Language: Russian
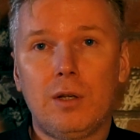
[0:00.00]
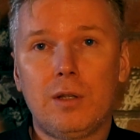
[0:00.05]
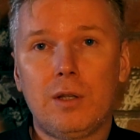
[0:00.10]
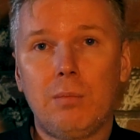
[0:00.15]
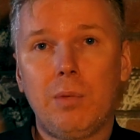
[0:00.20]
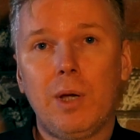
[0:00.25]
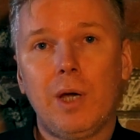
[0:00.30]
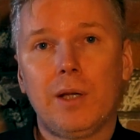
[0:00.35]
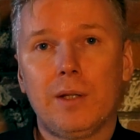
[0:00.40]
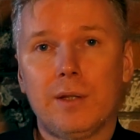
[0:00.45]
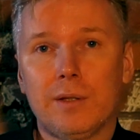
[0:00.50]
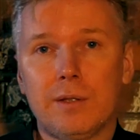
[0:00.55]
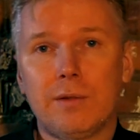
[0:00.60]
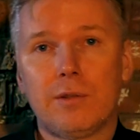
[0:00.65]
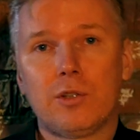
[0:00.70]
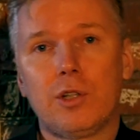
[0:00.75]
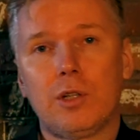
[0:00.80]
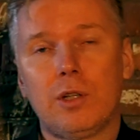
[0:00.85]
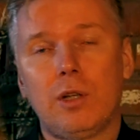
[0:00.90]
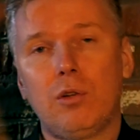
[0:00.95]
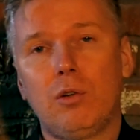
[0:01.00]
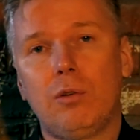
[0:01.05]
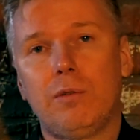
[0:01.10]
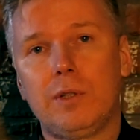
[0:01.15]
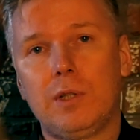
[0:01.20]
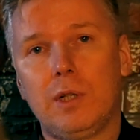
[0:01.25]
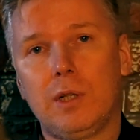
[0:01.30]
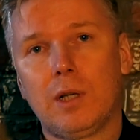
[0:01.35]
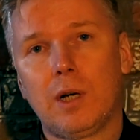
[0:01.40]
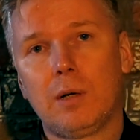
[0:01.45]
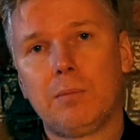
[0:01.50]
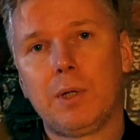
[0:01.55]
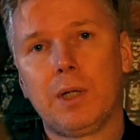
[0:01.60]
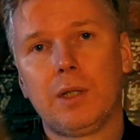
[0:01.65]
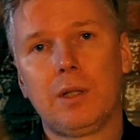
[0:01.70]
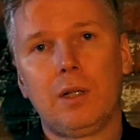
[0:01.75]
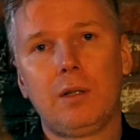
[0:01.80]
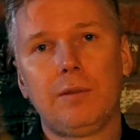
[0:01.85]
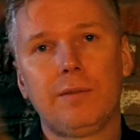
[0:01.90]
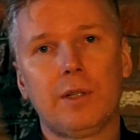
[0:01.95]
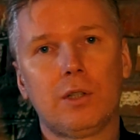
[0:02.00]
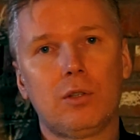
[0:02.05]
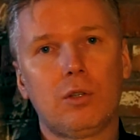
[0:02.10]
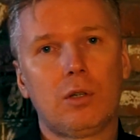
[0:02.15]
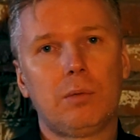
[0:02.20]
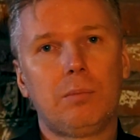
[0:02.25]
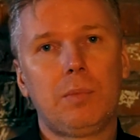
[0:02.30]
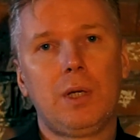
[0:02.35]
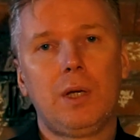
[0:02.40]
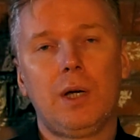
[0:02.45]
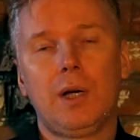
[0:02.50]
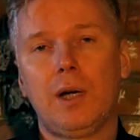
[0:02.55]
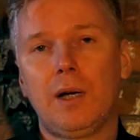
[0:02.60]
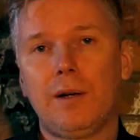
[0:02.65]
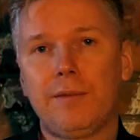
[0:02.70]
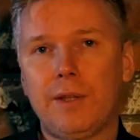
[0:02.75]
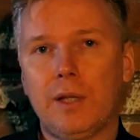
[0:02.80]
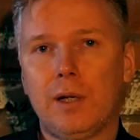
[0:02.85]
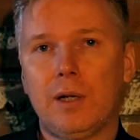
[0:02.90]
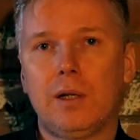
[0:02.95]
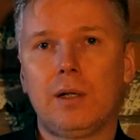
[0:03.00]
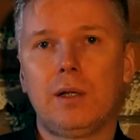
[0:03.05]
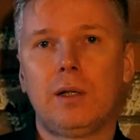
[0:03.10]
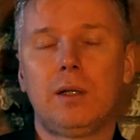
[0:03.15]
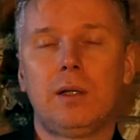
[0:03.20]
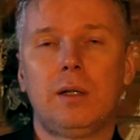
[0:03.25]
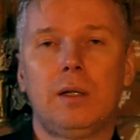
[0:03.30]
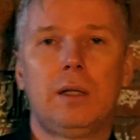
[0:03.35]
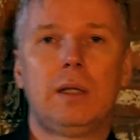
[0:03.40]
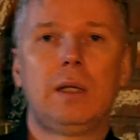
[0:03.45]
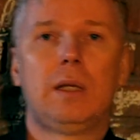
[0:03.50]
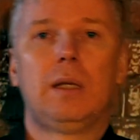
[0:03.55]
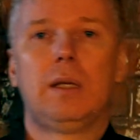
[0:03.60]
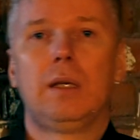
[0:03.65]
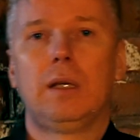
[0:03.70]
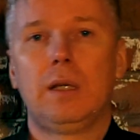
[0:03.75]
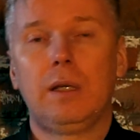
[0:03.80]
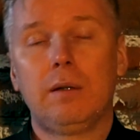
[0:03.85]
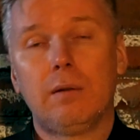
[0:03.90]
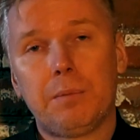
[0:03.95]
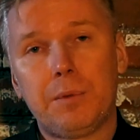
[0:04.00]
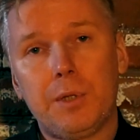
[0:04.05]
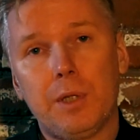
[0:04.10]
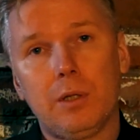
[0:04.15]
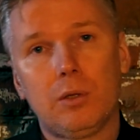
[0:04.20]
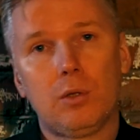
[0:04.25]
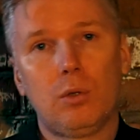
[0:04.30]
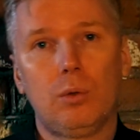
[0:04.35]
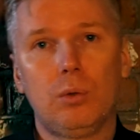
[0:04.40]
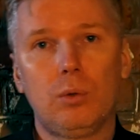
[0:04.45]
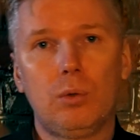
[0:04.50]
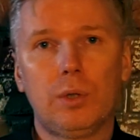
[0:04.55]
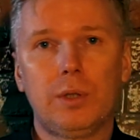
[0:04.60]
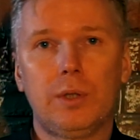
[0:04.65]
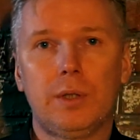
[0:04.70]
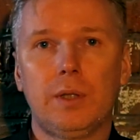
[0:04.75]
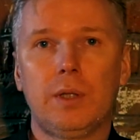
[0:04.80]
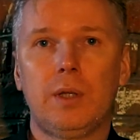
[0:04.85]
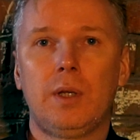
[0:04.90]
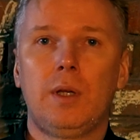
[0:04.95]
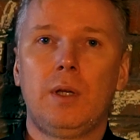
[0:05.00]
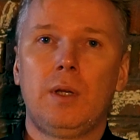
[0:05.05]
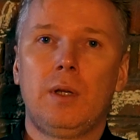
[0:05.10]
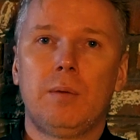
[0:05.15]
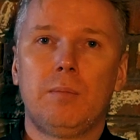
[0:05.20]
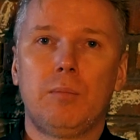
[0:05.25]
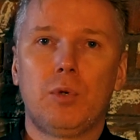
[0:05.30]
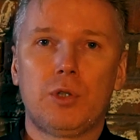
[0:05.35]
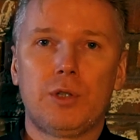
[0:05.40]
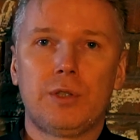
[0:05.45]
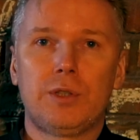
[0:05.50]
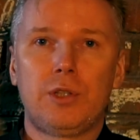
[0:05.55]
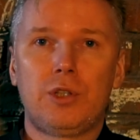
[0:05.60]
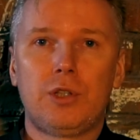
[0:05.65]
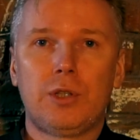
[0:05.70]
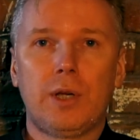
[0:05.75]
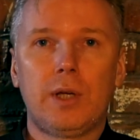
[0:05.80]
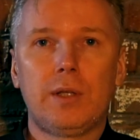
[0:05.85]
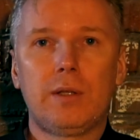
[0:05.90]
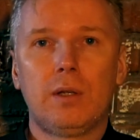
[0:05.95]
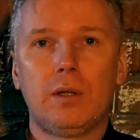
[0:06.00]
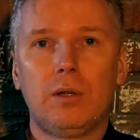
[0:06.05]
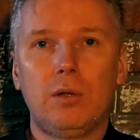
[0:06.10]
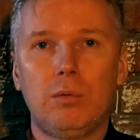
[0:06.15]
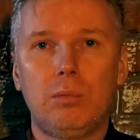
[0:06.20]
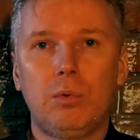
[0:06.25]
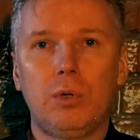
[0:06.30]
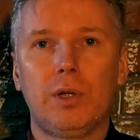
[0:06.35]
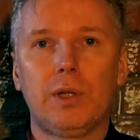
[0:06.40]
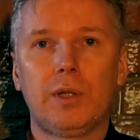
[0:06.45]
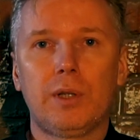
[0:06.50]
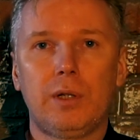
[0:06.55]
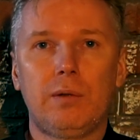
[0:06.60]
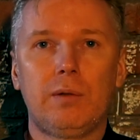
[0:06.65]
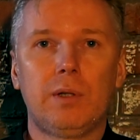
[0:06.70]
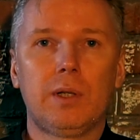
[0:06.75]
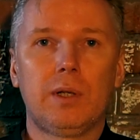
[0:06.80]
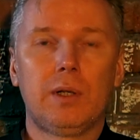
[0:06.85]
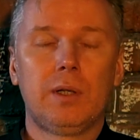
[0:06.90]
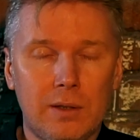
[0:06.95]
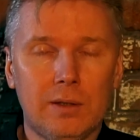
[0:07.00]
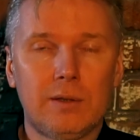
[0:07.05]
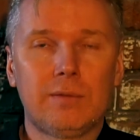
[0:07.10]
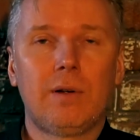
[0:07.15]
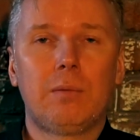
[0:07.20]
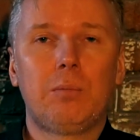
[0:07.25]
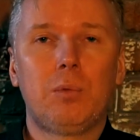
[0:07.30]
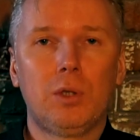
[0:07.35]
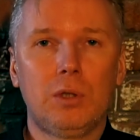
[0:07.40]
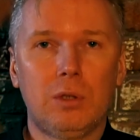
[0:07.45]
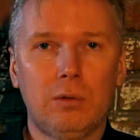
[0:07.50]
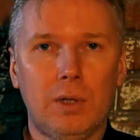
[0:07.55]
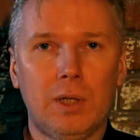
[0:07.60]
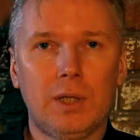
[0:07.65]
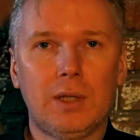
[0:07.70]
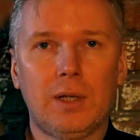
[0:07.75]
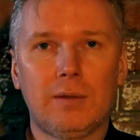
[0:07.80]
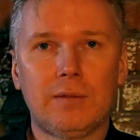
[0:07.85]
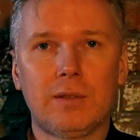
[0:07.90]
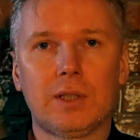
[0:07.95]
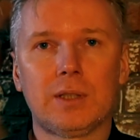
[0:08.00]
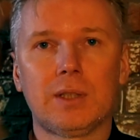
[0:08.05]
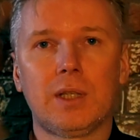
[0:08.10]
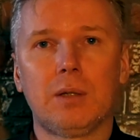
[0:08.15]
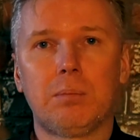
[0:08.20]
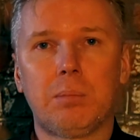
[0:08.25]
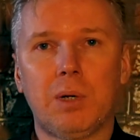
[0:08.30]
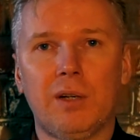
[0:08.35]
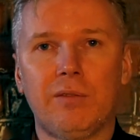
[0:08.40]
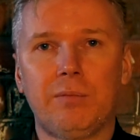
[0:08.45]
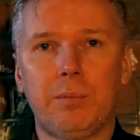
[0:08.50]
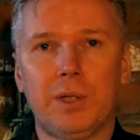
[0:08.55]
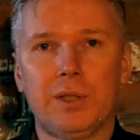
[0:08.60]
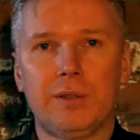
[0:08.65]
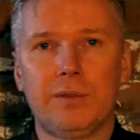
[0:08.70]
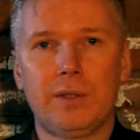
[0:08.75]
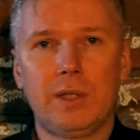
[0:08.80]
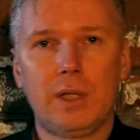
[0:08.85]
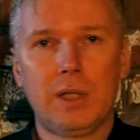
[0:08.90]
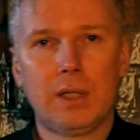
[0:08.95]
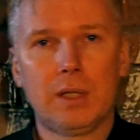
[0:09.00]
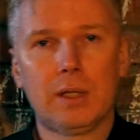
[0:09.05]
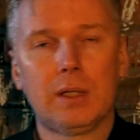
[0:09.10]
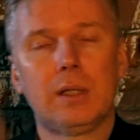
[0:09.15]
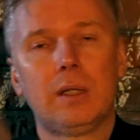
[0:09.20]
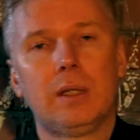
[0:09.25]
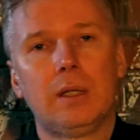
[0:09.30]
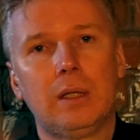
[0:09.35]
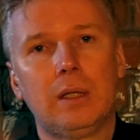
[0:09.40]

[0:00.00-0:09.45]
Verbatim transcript: для тебя это совершенно новый телеграм-канал, в котором авторы и вообще кто угодно может зачитать любой отрывок свободного от авторских прав произведения,